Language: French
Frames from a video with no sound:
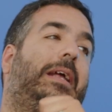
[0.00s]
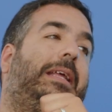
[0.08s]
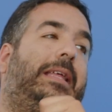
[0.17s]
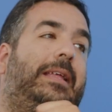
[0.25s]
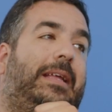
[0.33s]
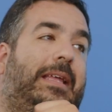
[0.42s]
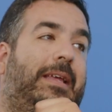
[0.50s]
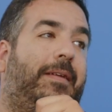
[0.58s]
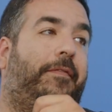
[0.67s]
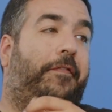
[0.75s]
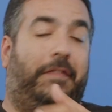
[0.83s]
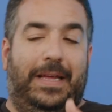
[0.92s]
qui, qui,
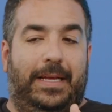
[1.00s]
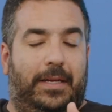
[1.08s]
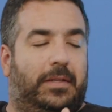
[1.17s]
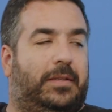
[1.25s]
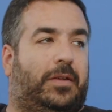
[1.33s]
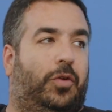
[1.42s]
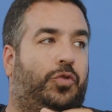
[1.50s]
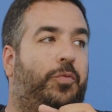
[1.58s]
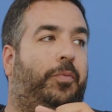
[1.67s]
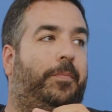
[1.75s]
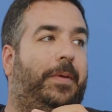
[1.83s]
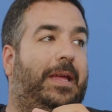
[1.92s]
fait que tu
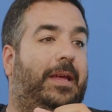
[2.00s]
peux.